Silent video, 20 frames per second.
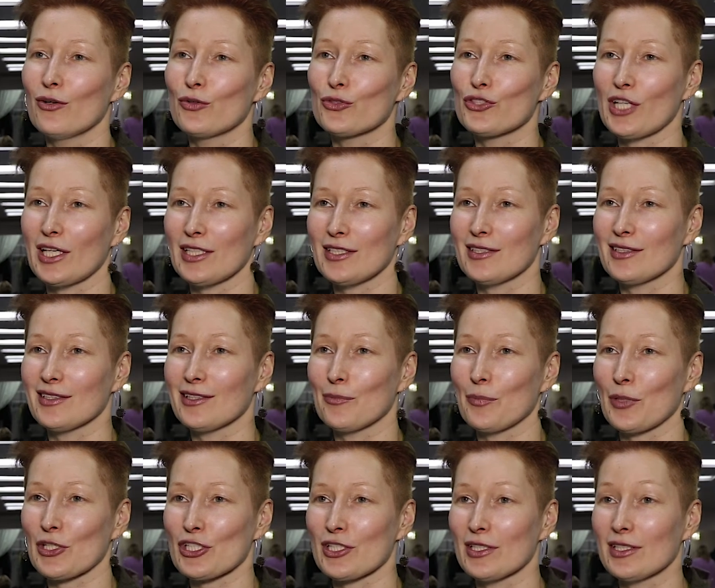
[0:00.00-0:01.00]
участники
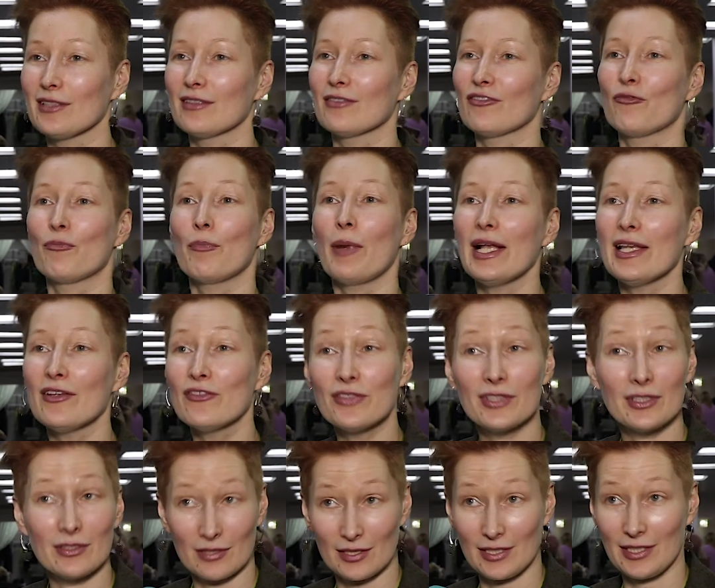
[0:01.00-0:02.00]
пошли в
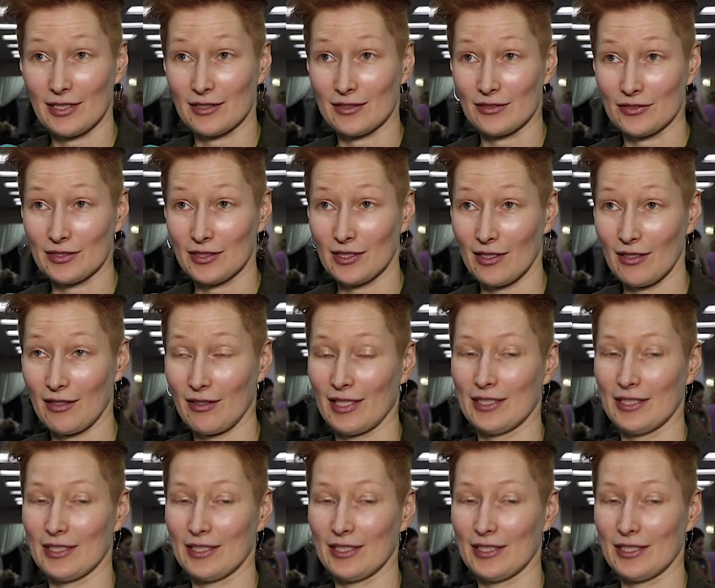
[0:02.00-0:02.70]
полевые исследования,